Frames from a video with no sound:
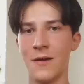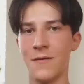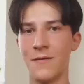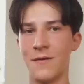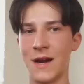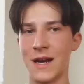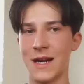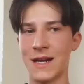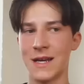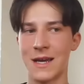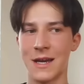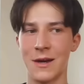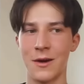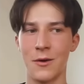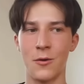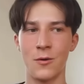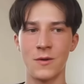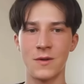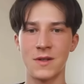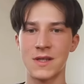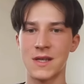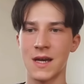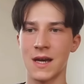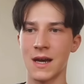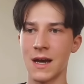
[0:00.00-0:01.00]
welche
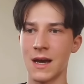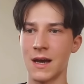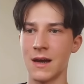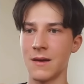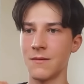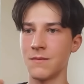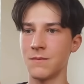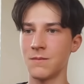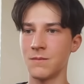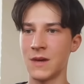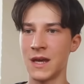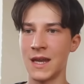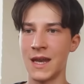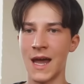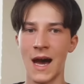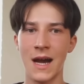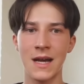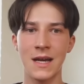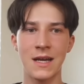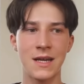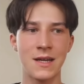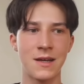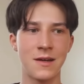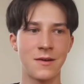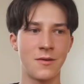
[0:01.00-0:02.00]
unsere
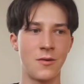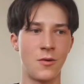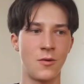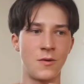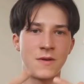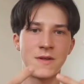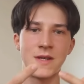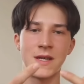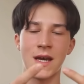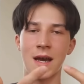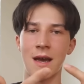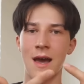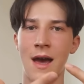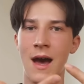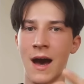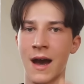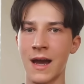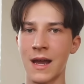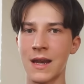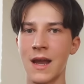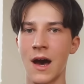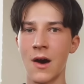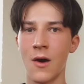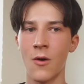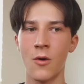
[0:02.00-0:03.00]
Gedanken, unsere
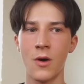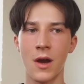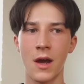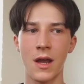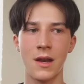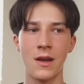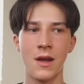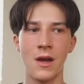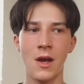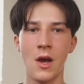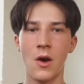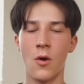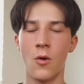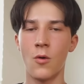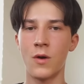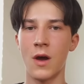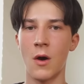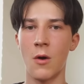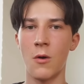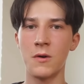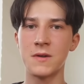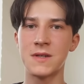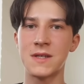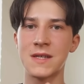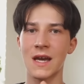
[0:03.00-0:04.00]
Erinnerungen
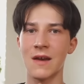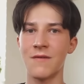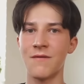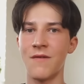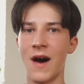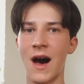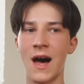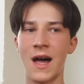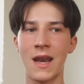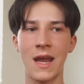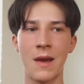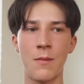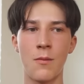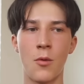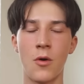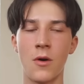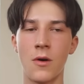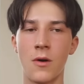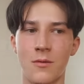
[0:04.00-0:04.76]
oder unsere Wahrnehmung